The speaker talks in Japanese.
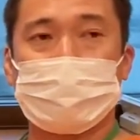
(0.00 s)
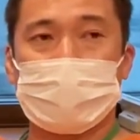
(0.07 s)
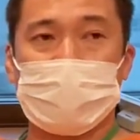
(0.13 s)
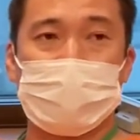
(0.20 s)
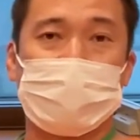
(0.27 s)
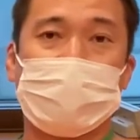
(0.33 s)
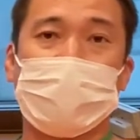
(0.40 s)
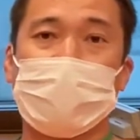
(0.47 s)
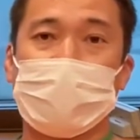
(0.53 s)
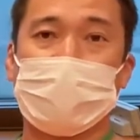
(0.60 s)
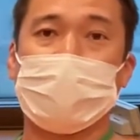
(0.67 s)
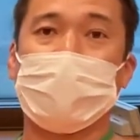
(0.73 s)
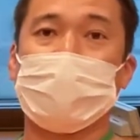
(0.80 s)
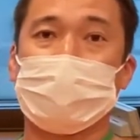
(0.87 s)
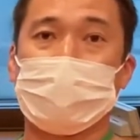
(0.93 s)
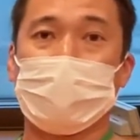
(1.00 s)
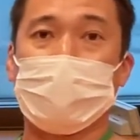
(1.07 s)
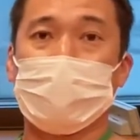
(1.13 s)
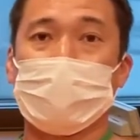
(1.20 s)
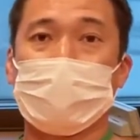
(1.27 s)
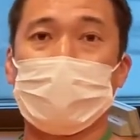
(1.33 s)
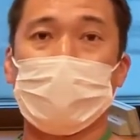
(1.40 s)
ピンって張らない
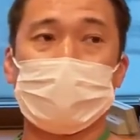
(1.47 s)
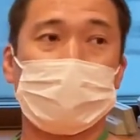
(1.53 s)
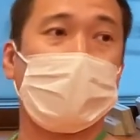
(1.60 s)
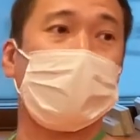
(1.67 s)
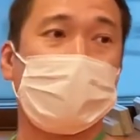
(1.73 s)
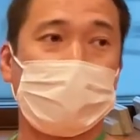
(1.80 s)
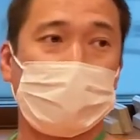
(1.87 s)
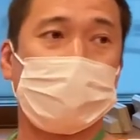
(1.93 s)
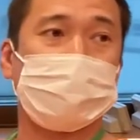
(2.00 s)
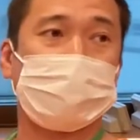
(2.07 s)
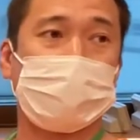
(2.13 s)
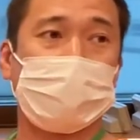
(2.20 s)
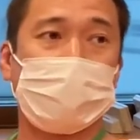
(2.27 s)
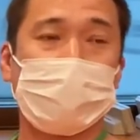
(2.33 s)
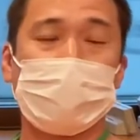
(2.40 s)
と固定できないですから